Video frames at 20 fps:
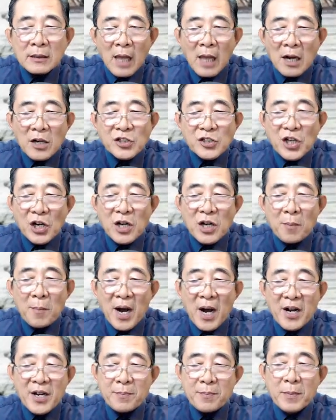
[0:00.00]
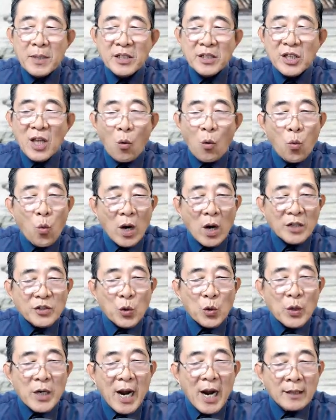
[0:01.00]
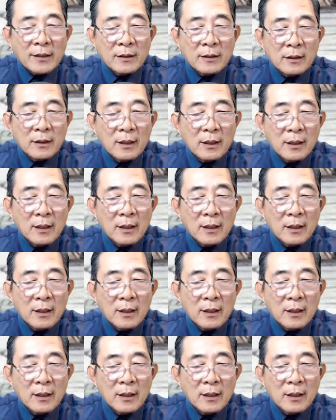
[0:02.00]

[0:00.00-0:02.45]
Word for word: thật sự là mời Minh Châu quận chúa đến